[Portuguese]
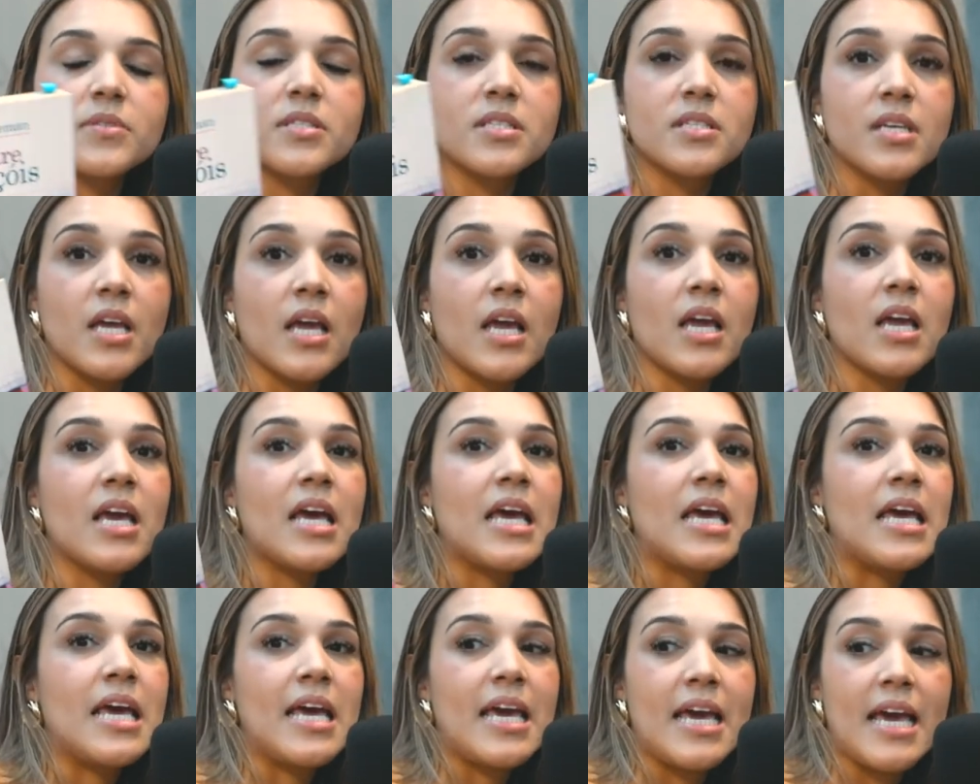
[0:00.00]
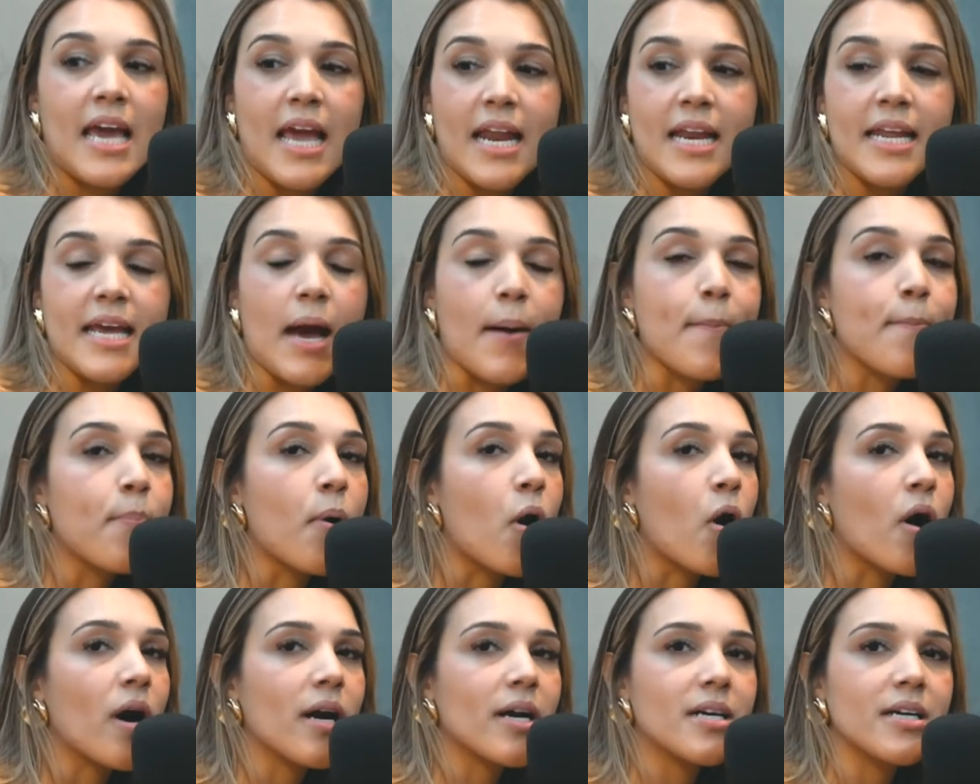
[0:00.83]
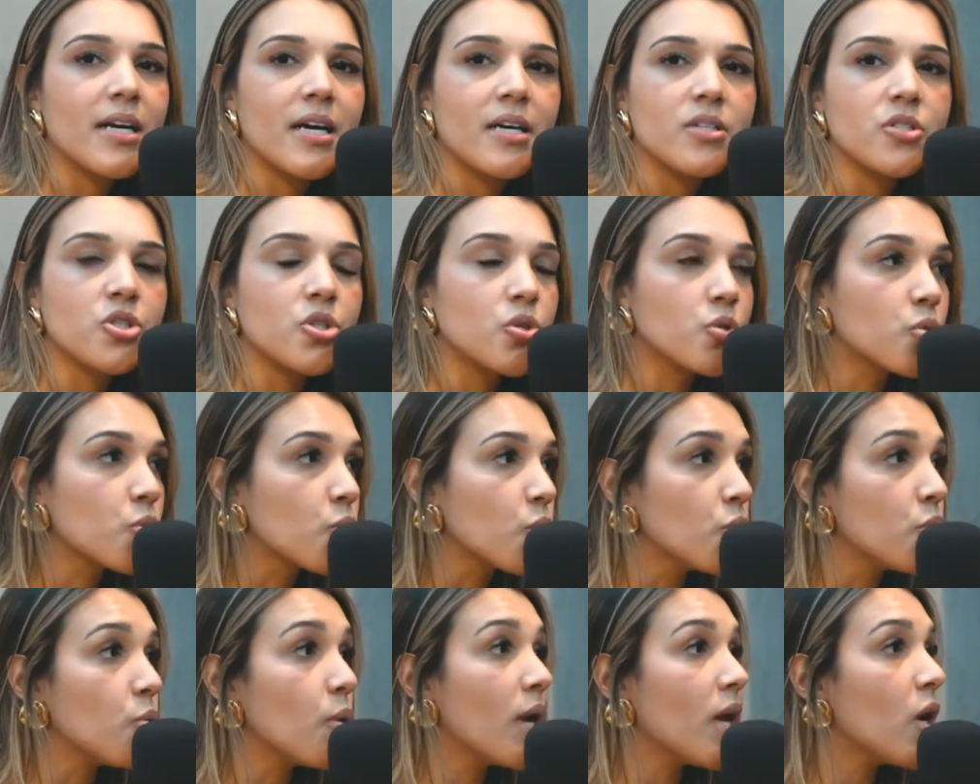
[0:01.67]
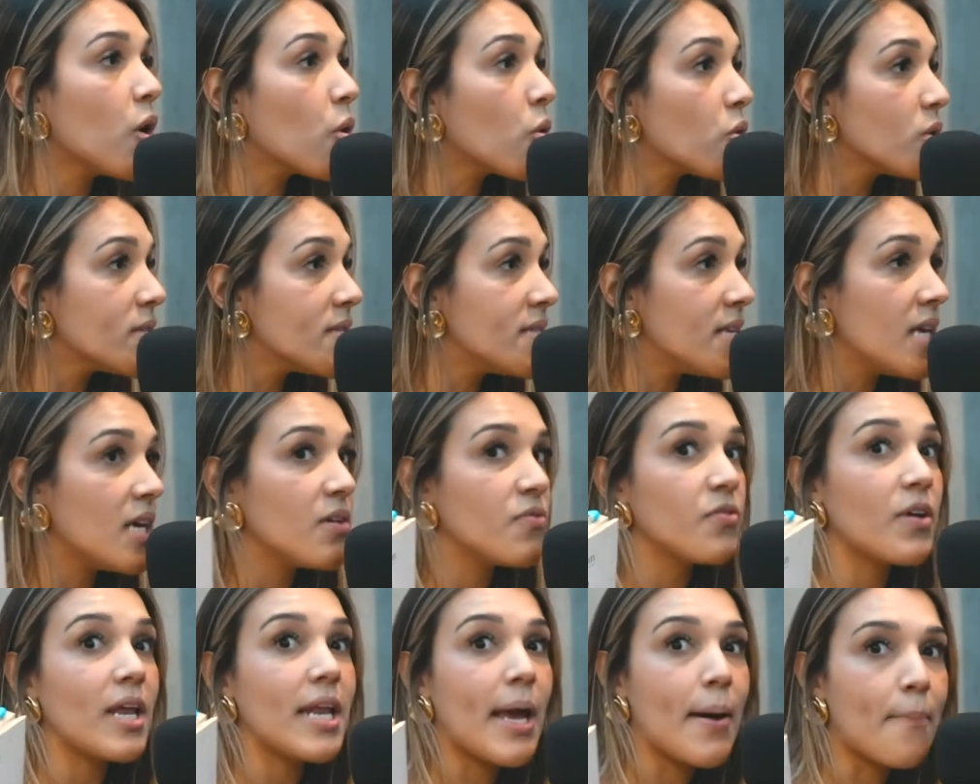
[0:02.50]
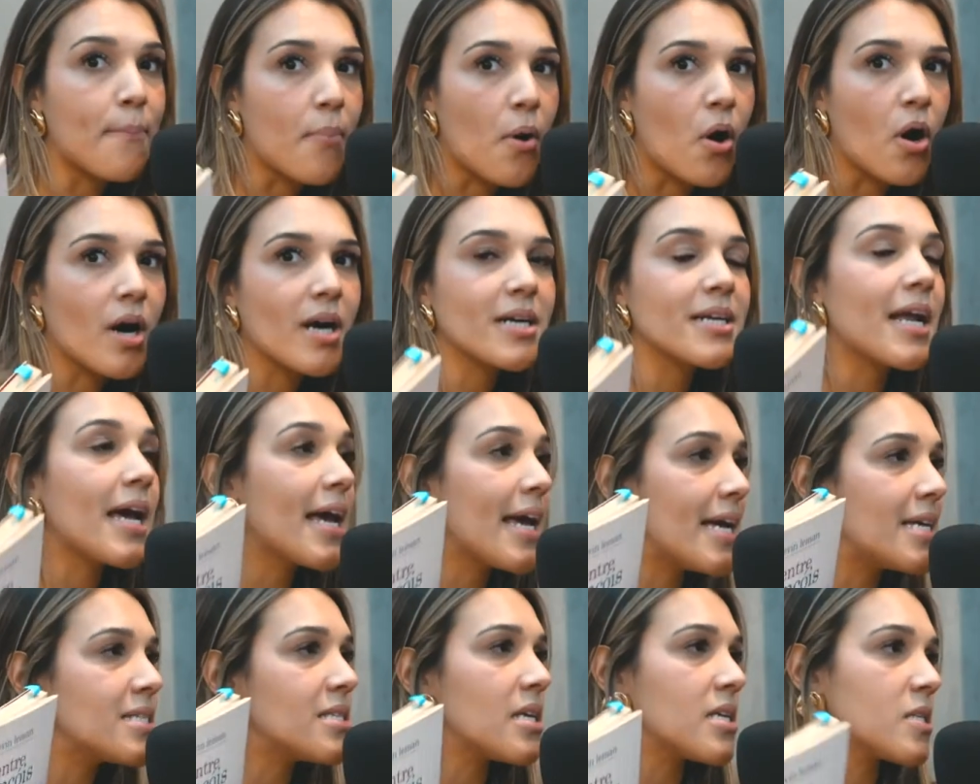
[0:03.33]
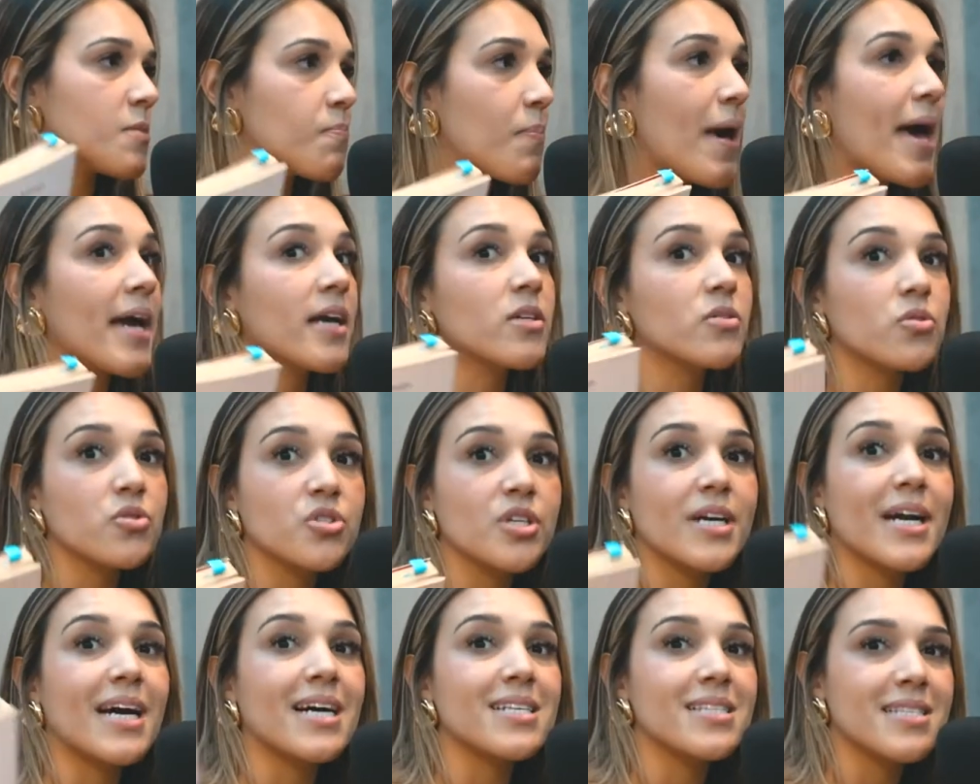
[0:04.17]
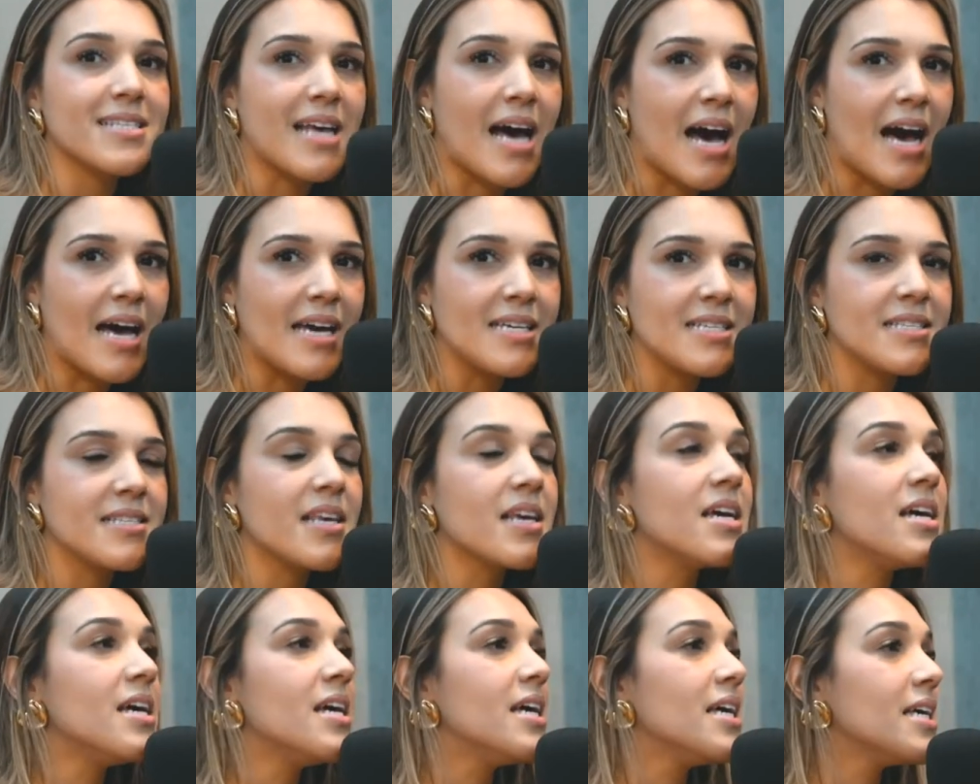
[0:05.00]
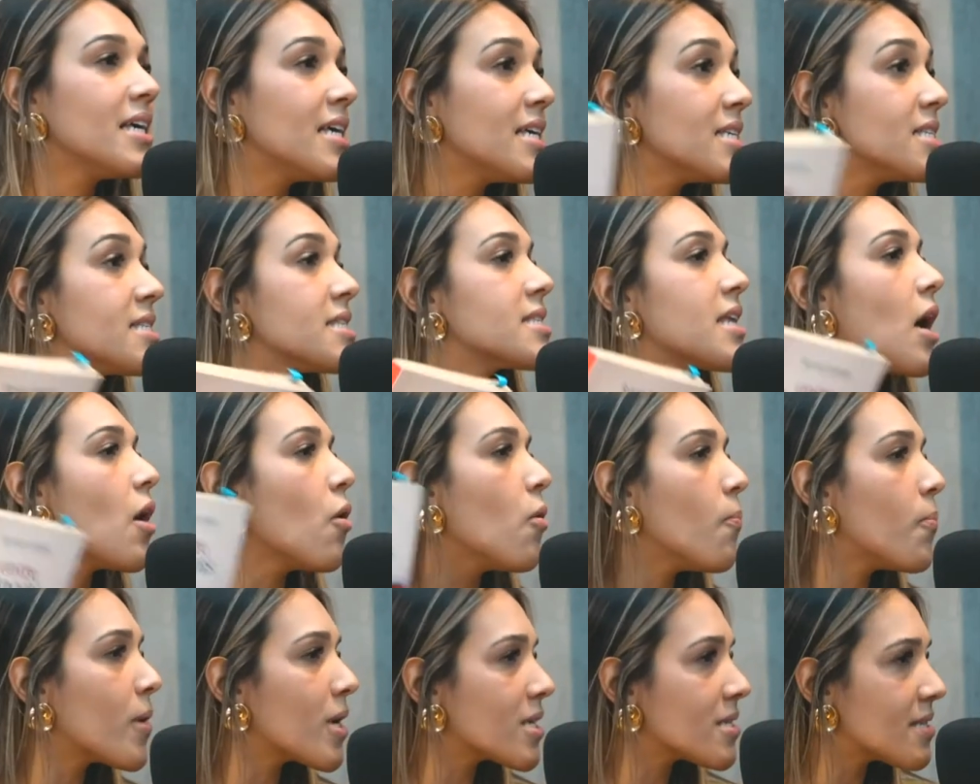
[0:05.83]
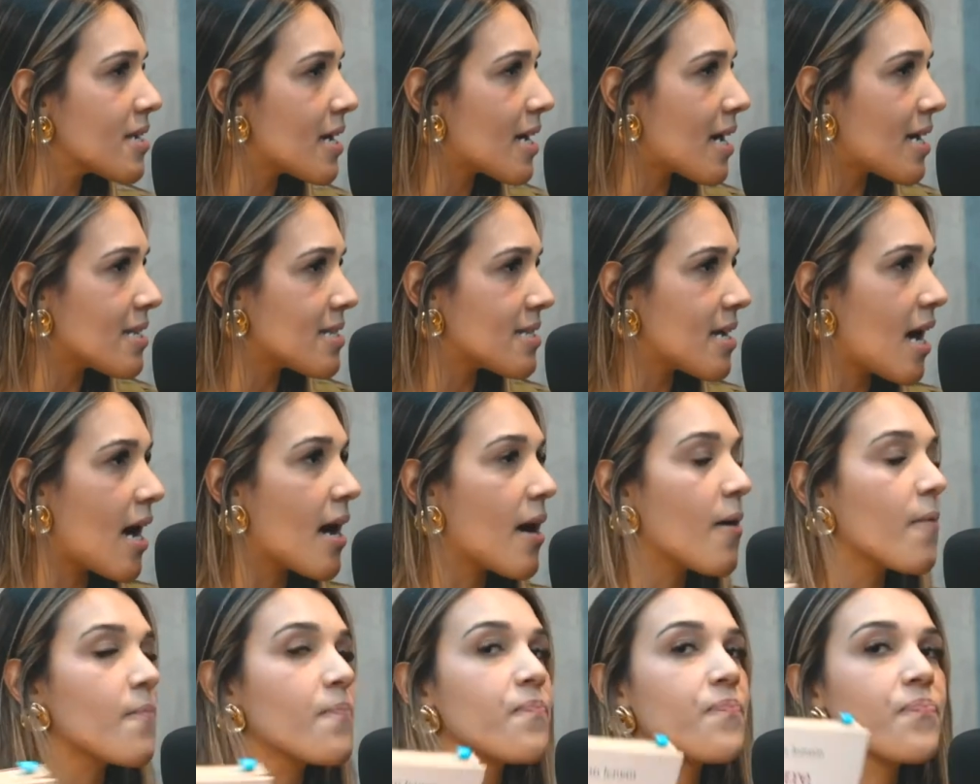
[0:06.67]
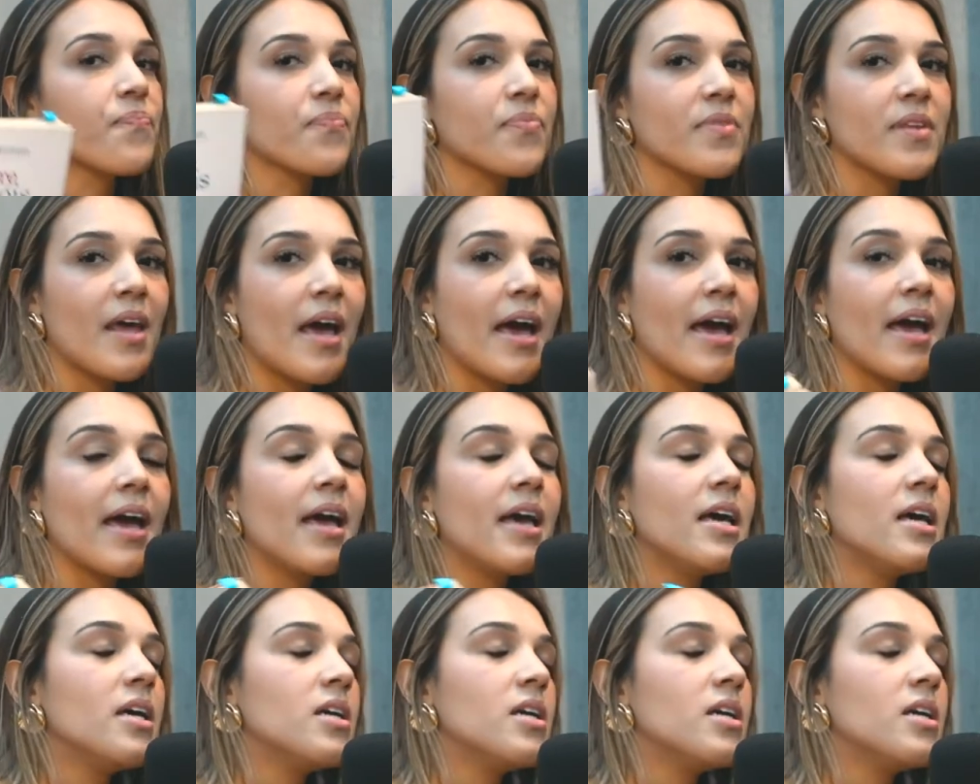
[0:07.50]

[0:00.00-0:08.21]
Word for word: Sim ele aborda de tudo, inclusive ele aborda esse aspecto de casais que estão para se casar, Exato. né?